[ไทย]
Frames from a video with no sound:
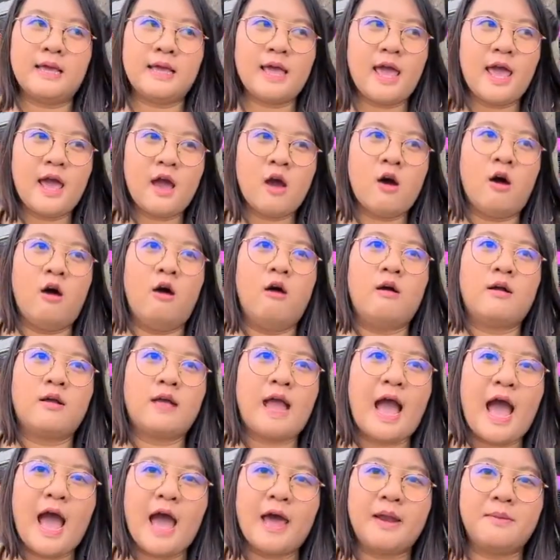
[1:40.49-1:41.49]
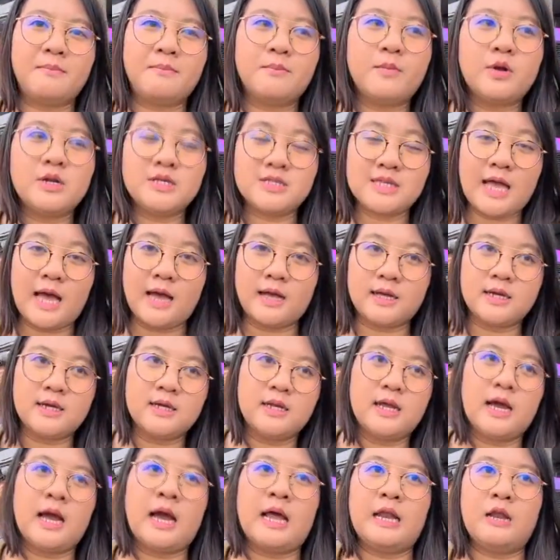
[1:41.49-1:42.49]
แง่ของการบริจาคเงิ
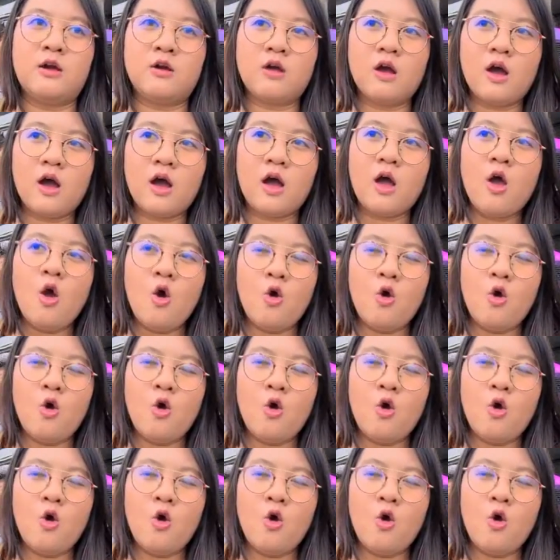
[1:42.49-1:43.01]
นนะคะแล้วก็